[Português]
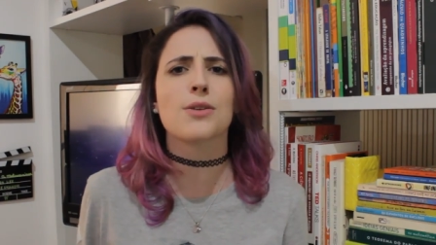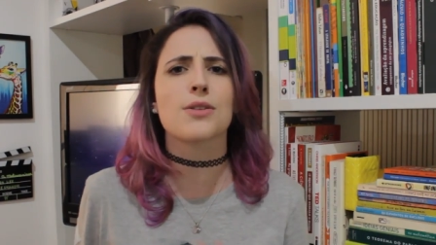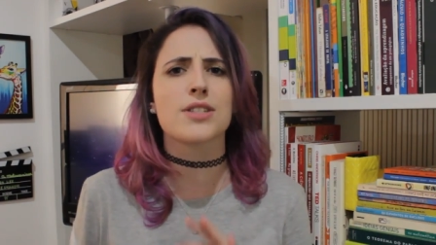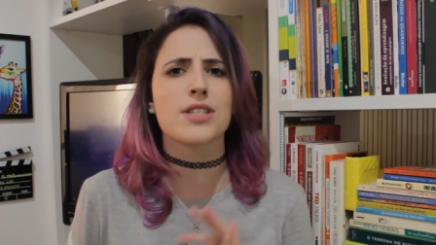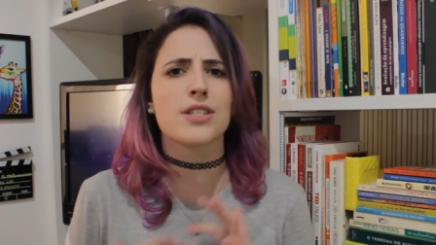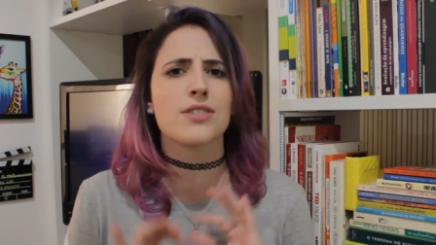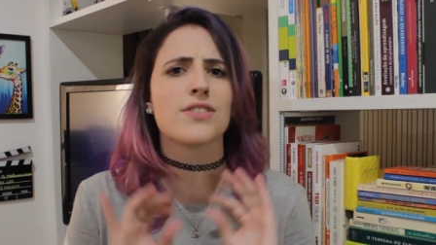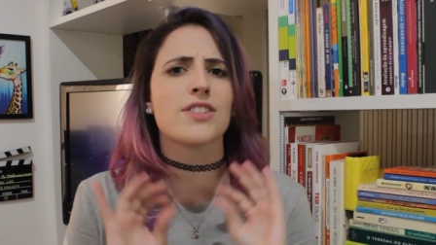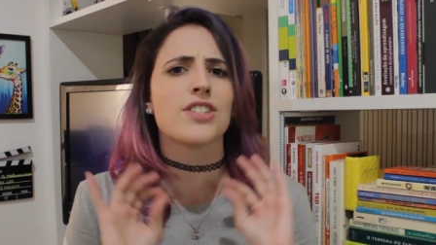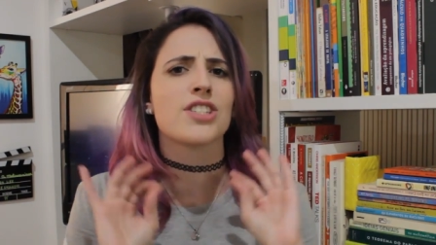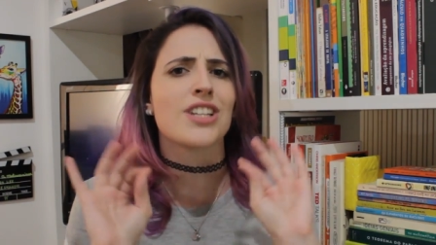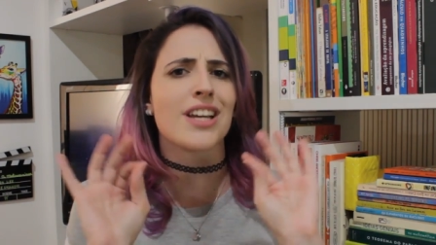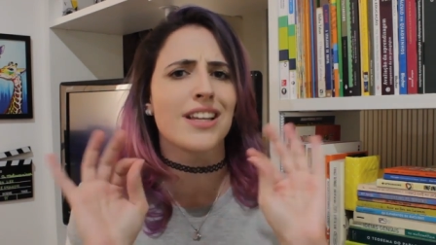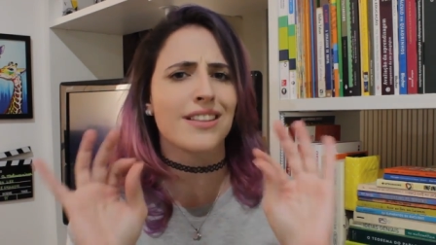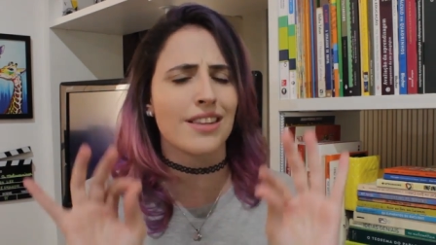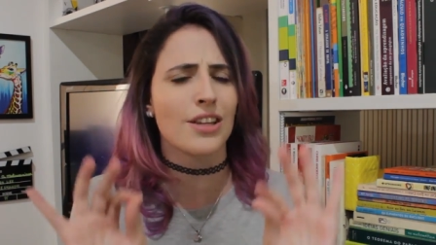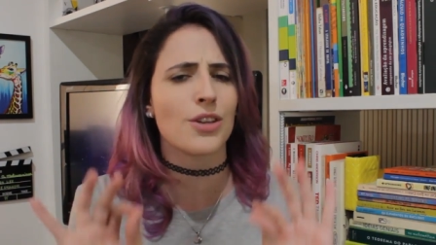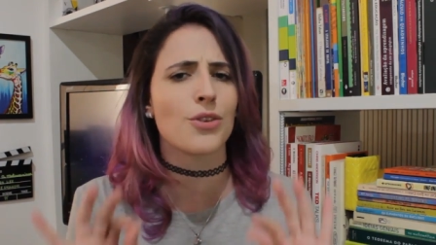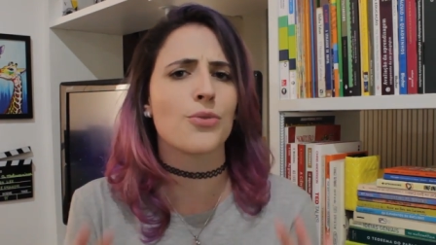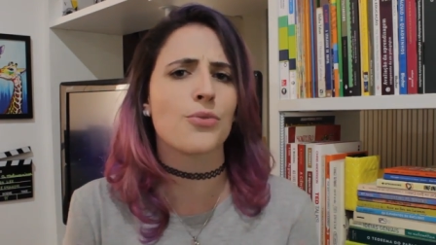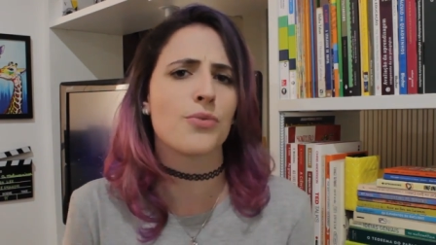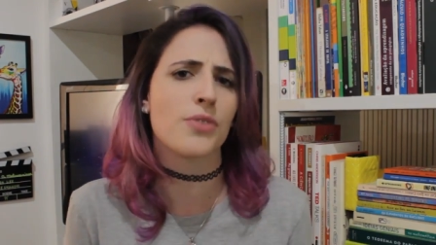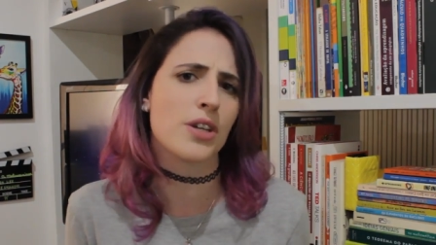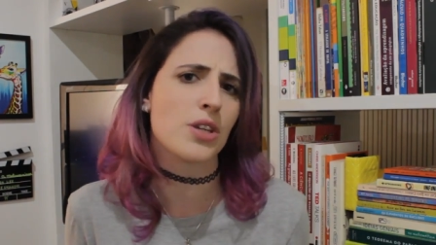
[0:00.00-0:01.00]
Inclusive já
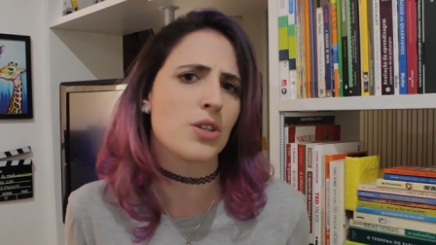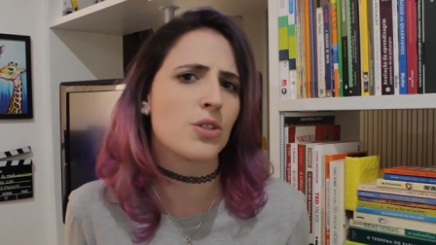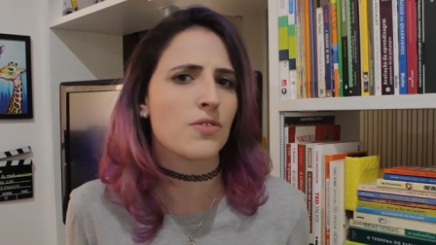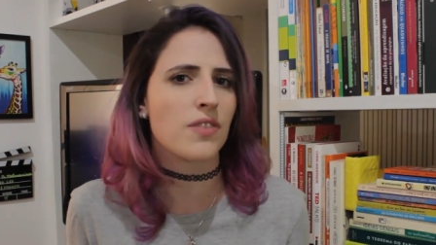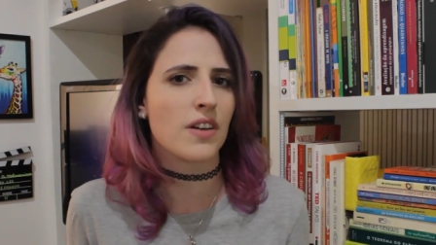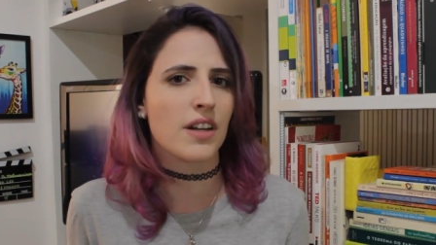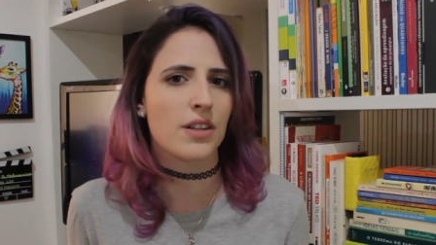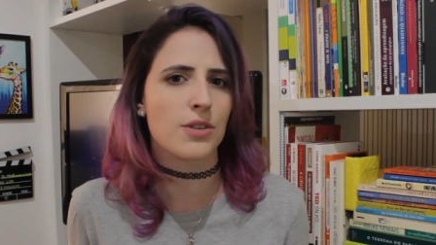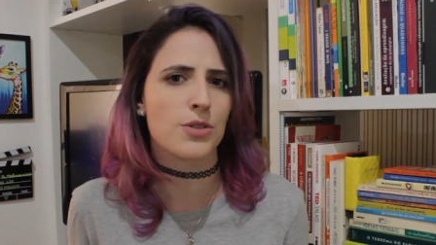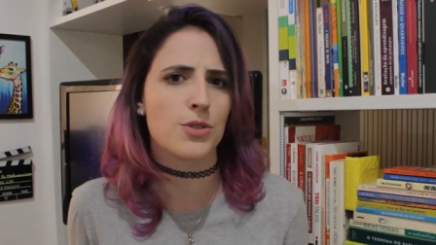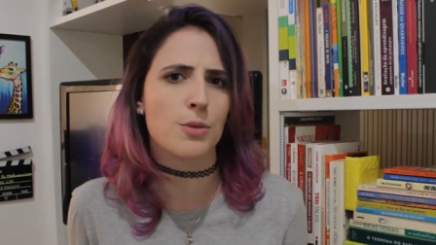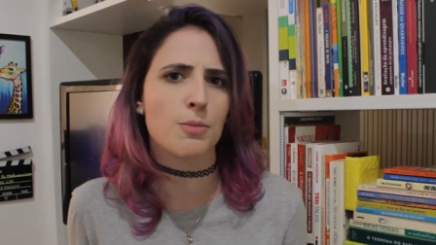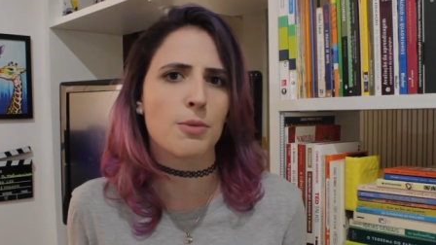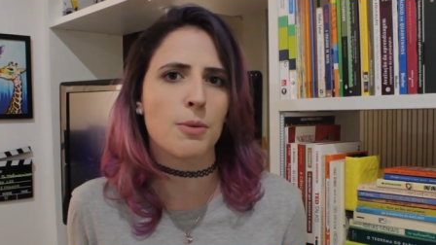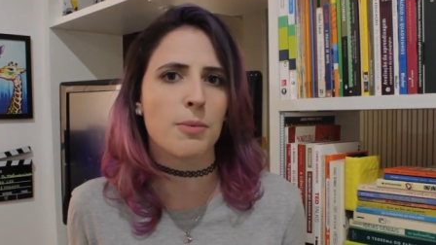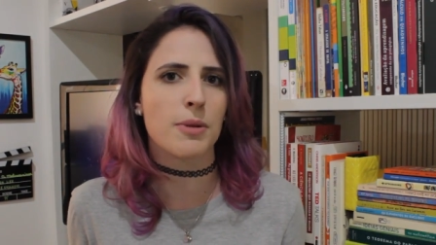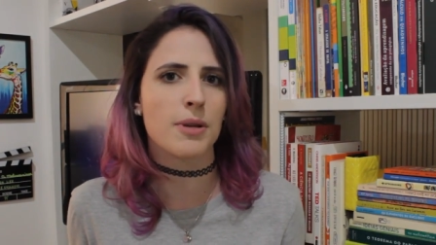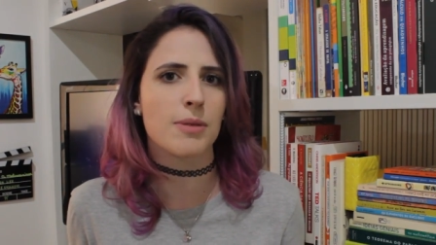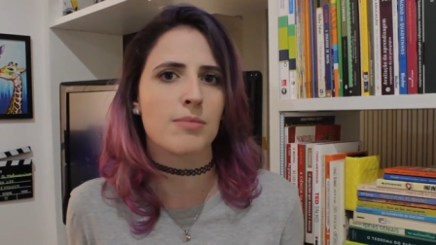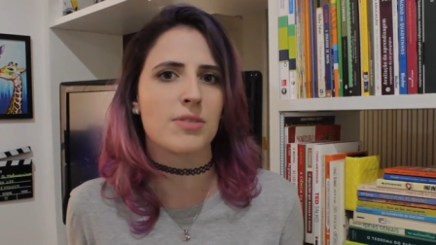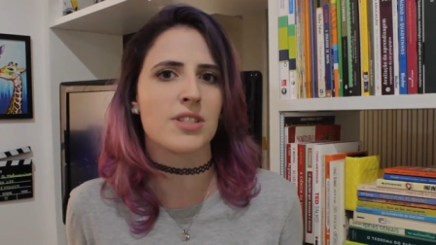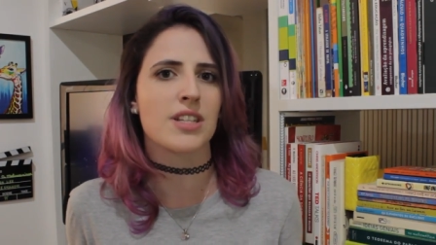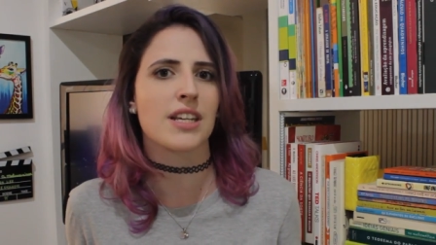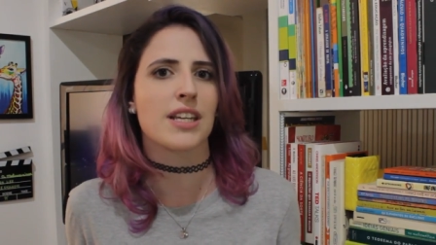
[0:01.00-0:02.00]
tem um vídeo falando sobre
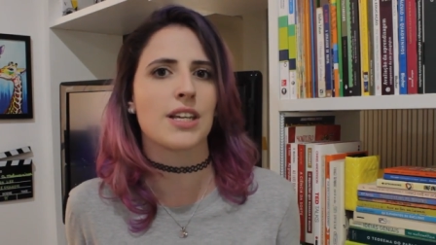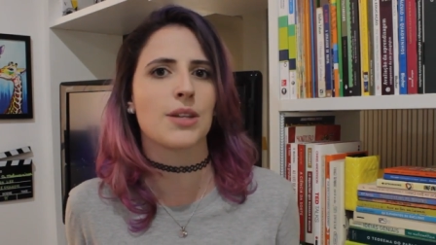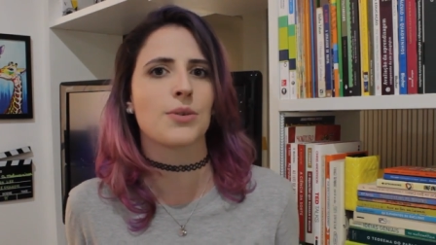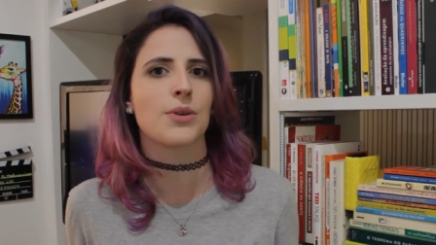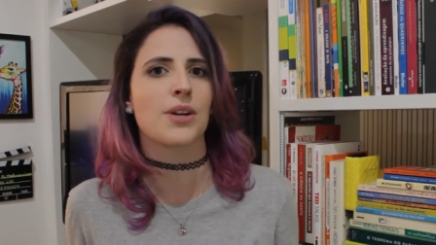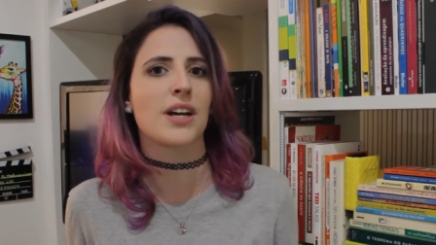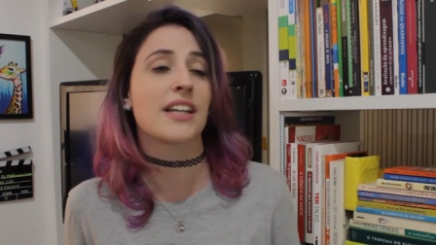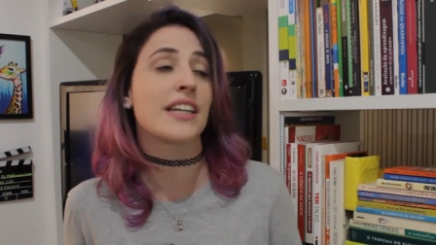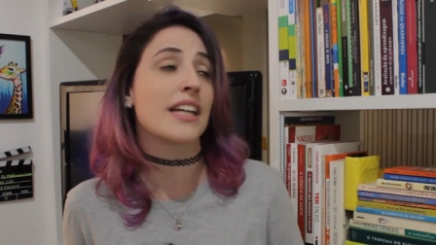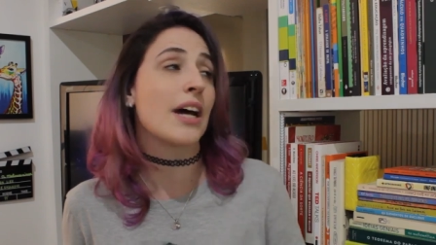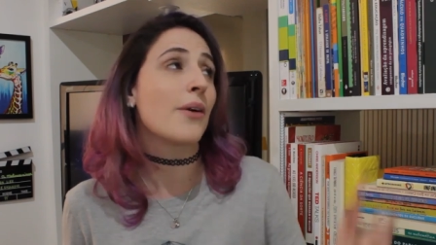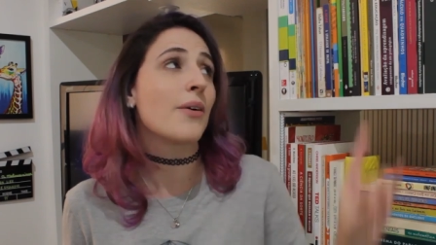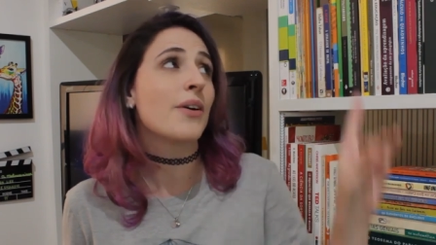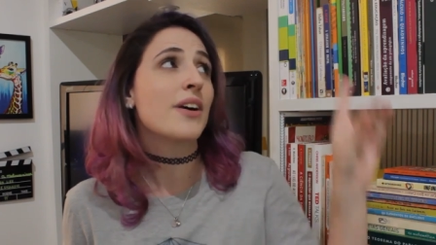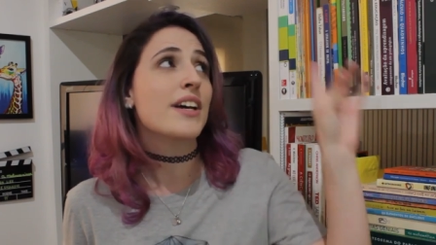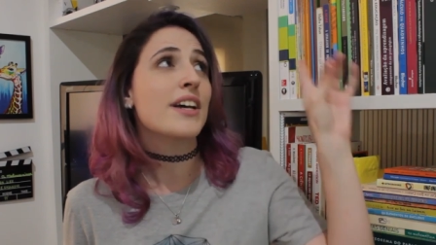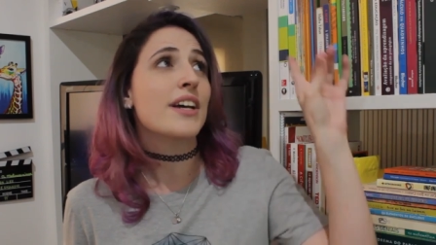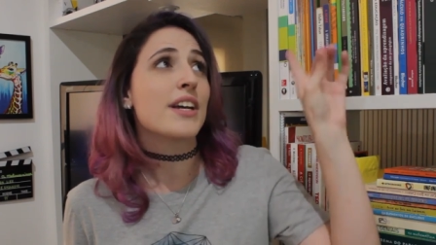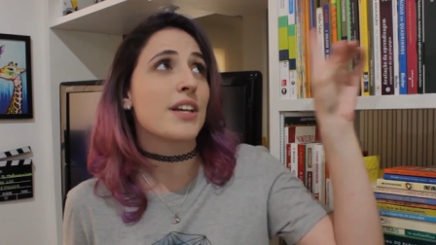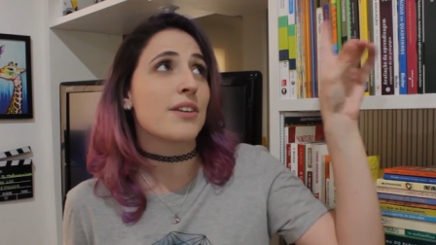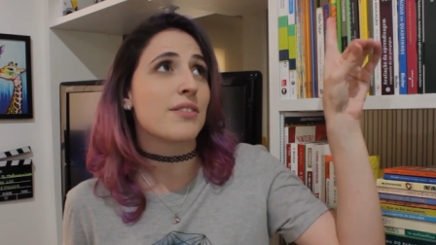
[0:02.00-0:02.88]
primos aqui no canal,